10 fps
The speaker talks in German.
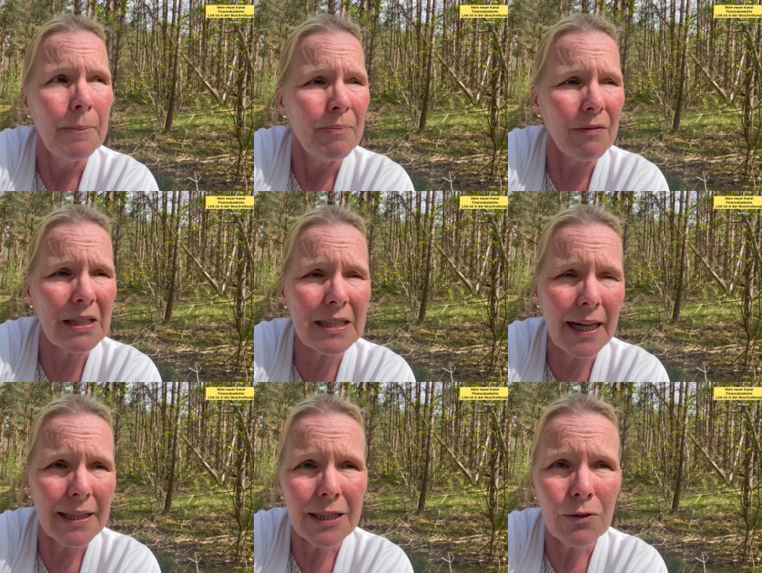was
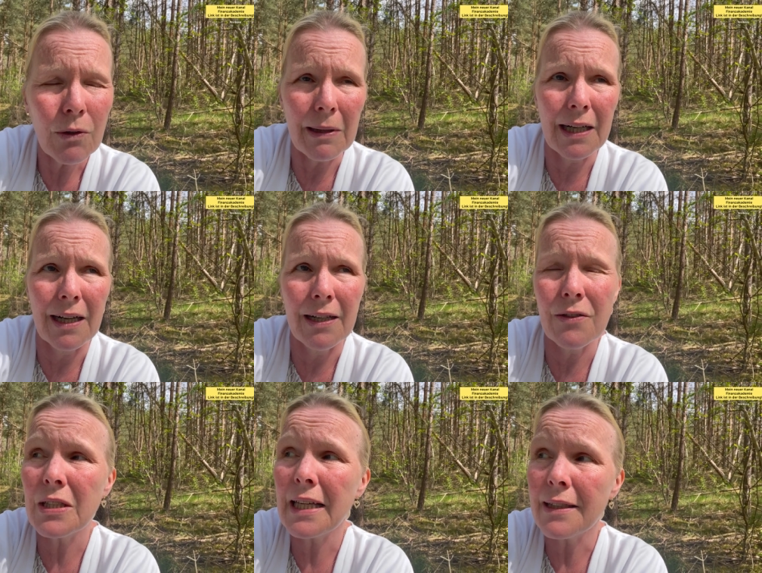kann ich nur machen? Also
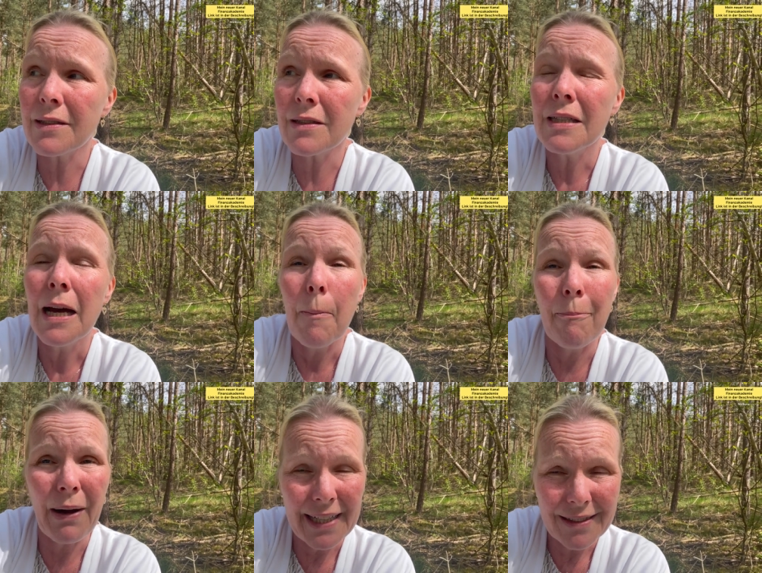ich hatte
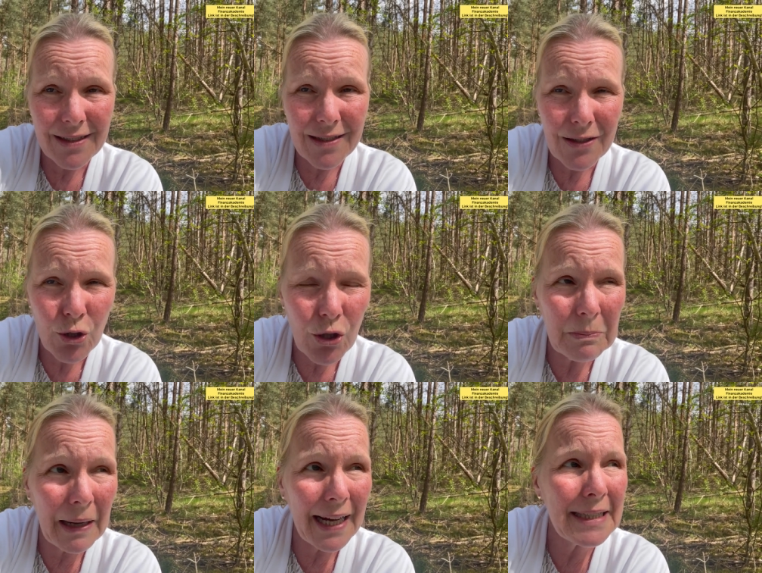beides schon
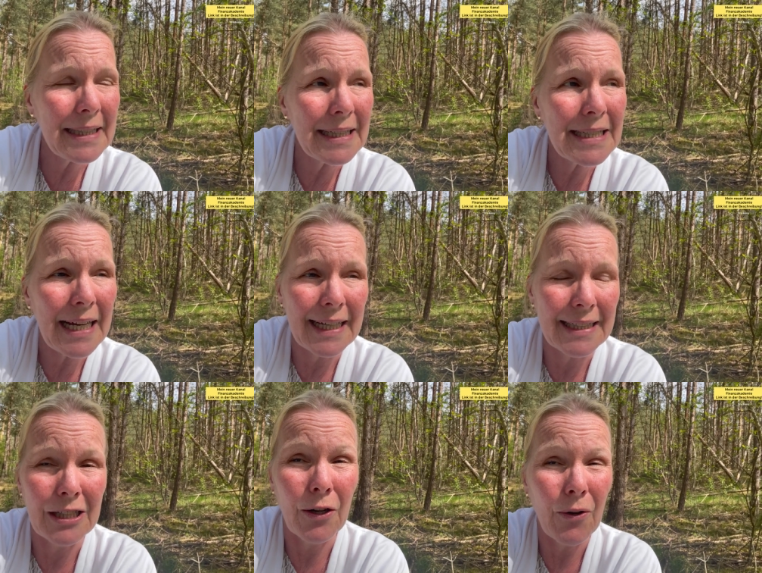mal. Ich hatte
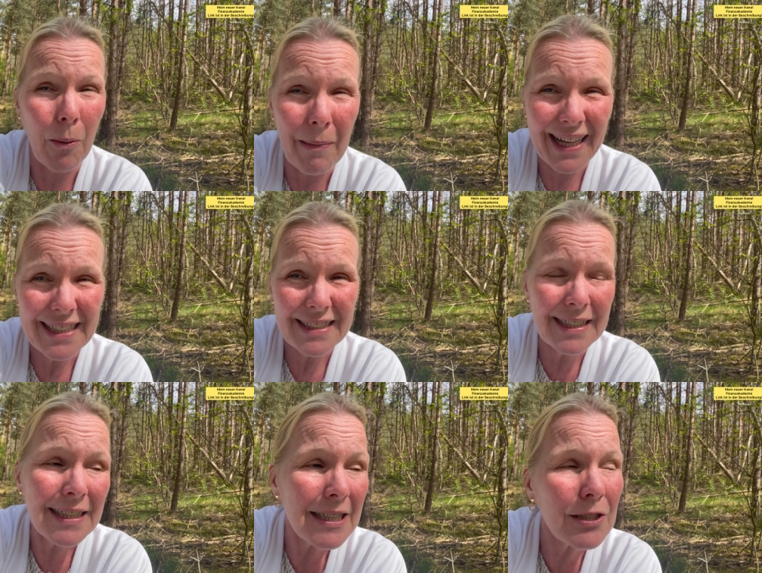einen normalen
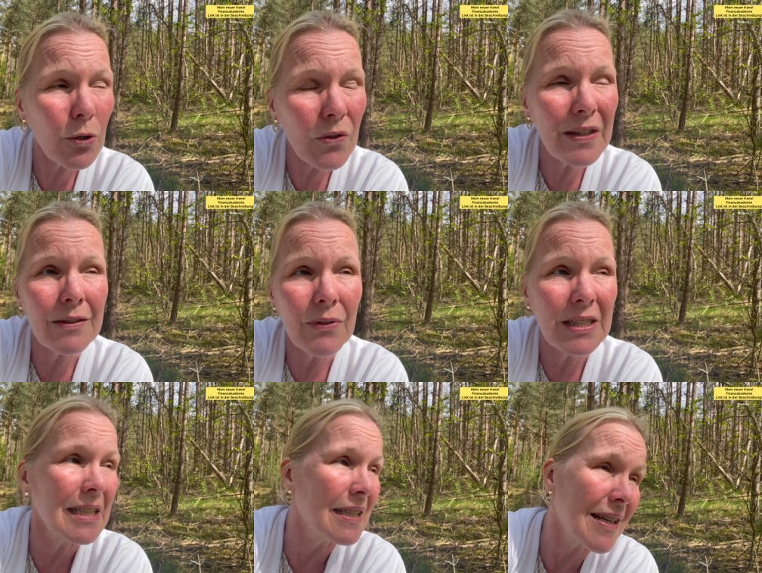Tinnitus. Jetzt
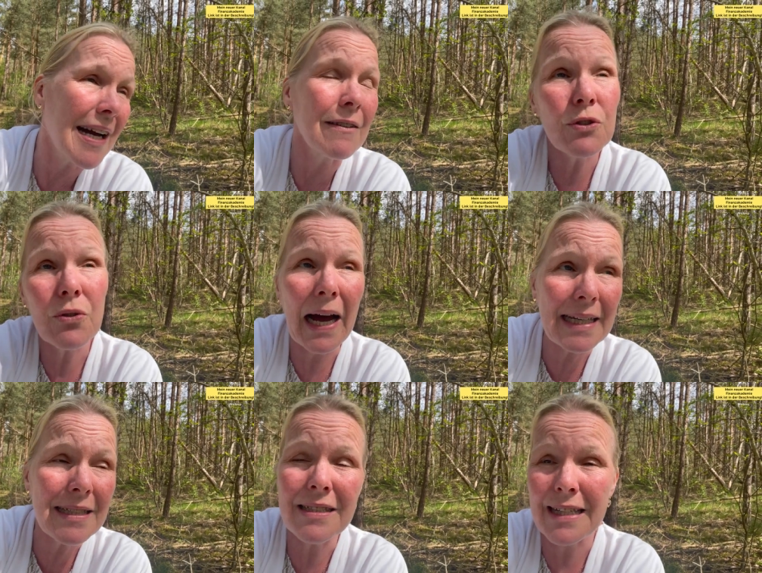werdet ihr sagen, wieso
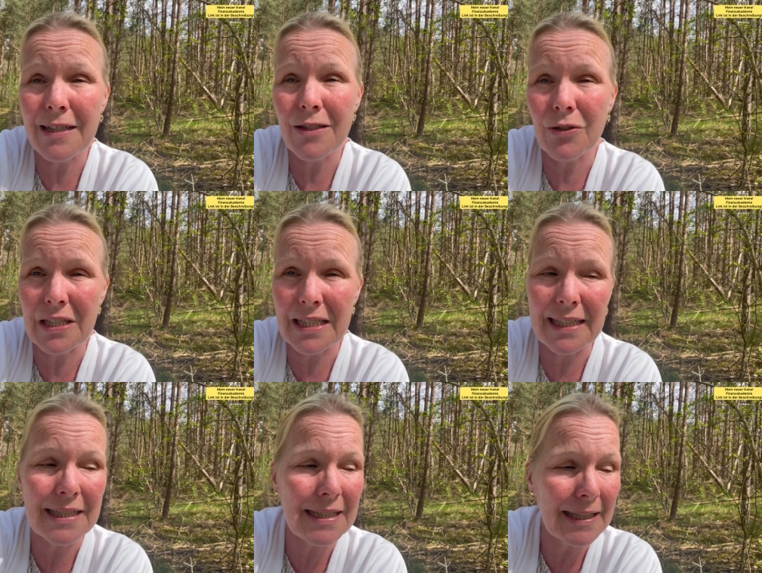hatte? Der ist doch das
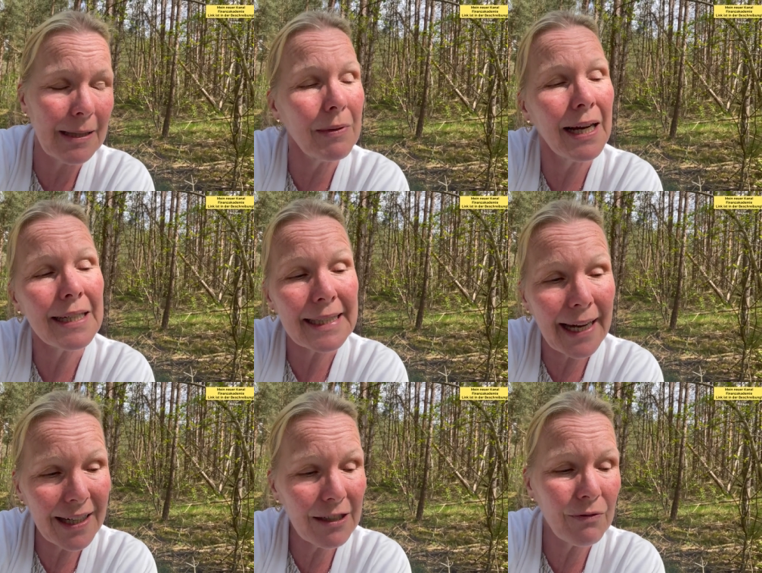ganze Leben lang.
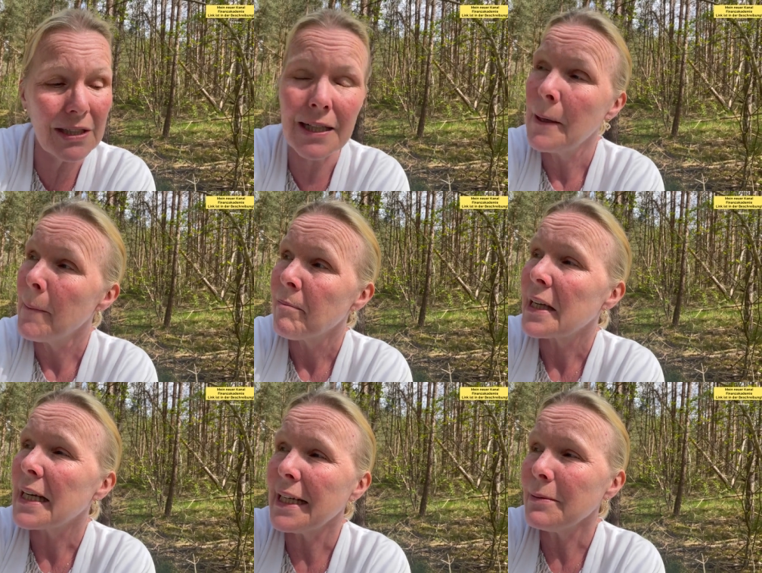Ja, ich werde
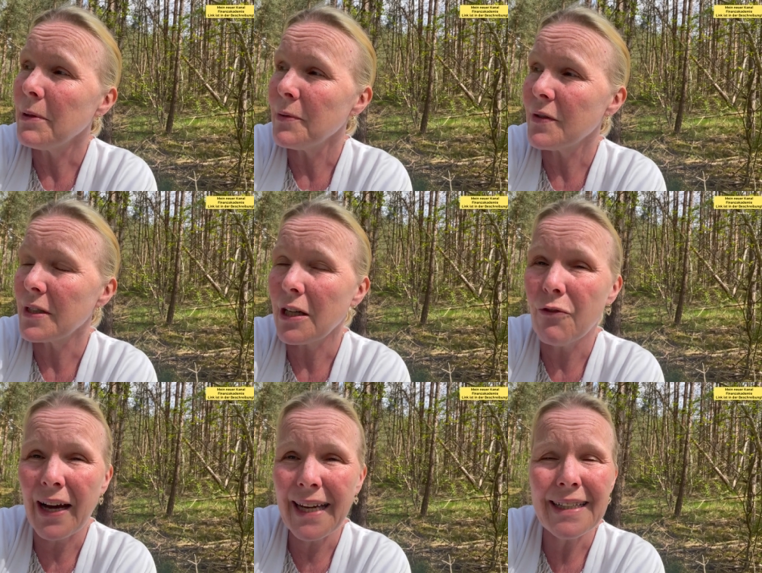gleich mal ein bisschen
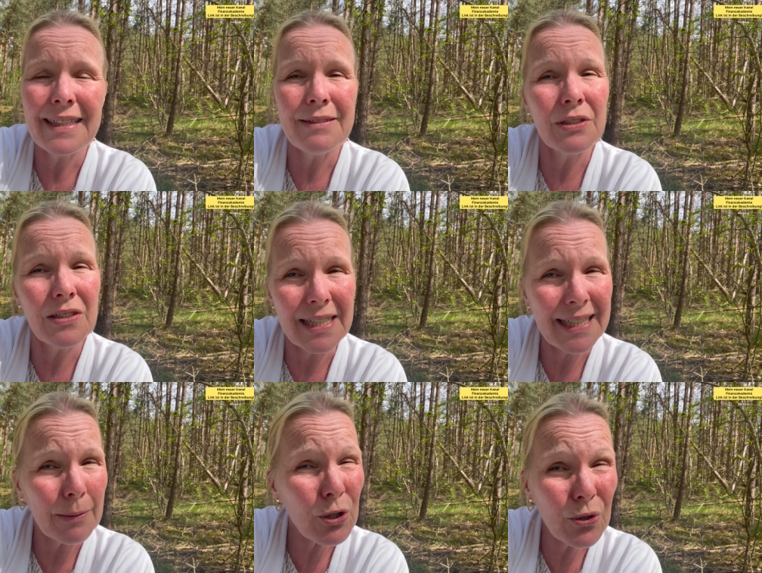drauf eingehen. Wie gesagt, ich
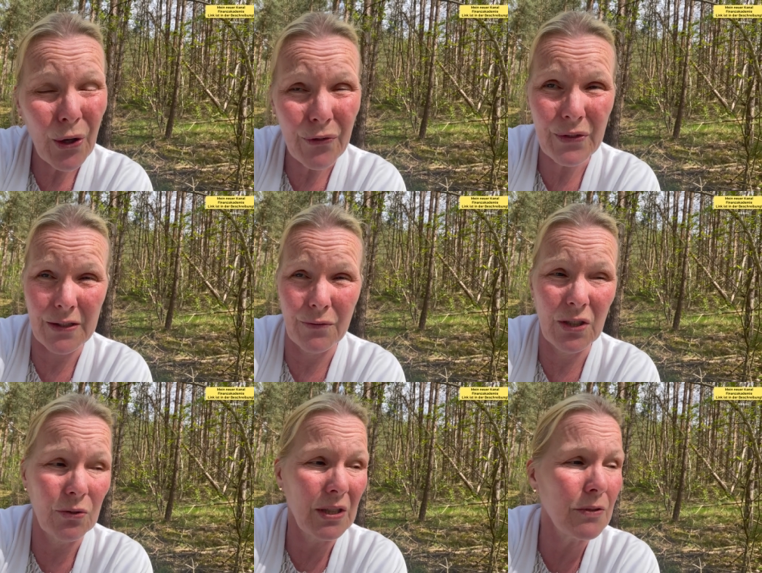habe schon öfters
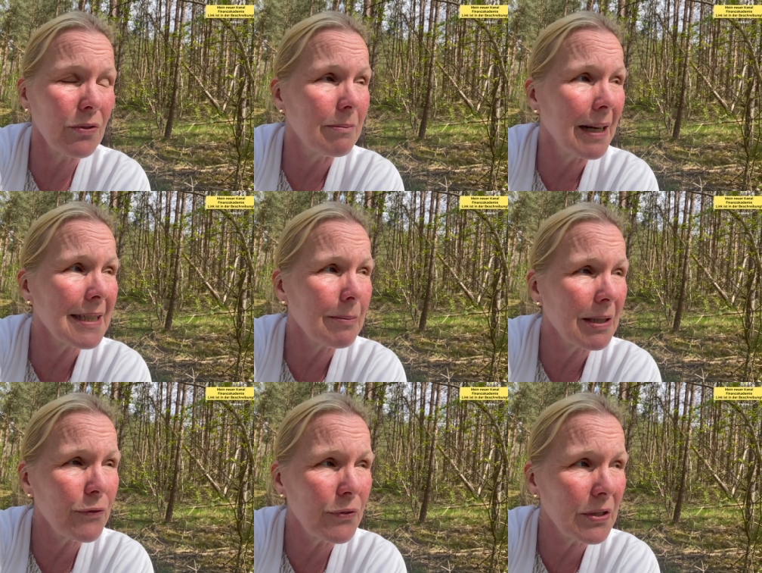Video dazu gemacht, aber
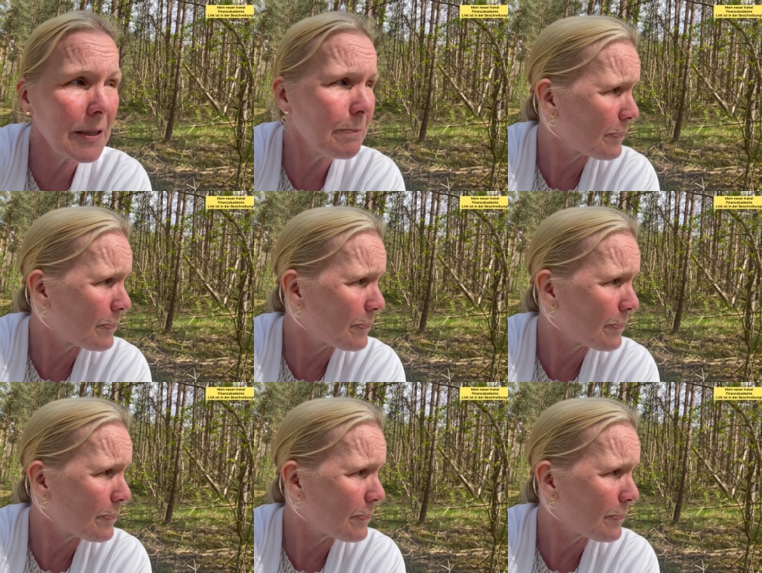ich finde,